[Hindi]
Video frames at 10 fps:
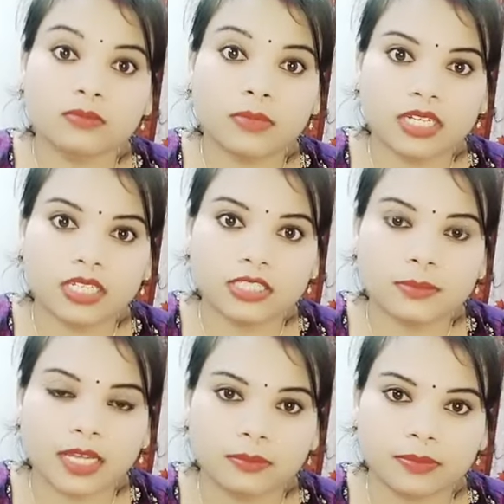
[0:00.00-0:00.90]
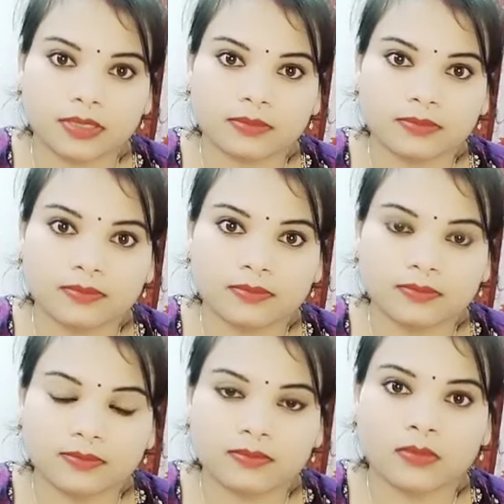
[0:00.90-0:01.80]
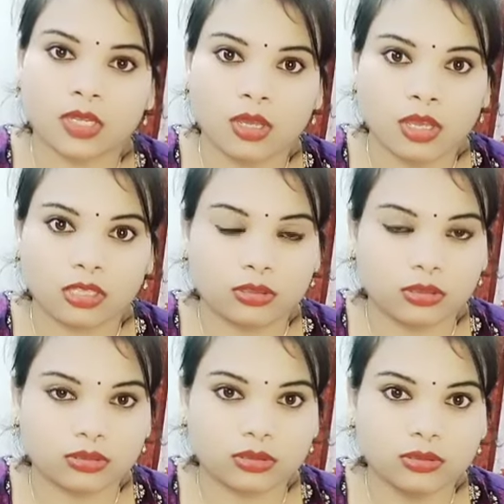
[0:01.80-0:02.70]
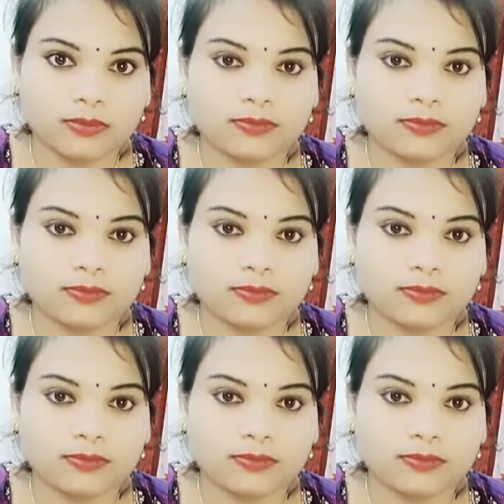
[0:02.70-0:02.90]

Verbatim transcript: पर किस बात पर दोस्तों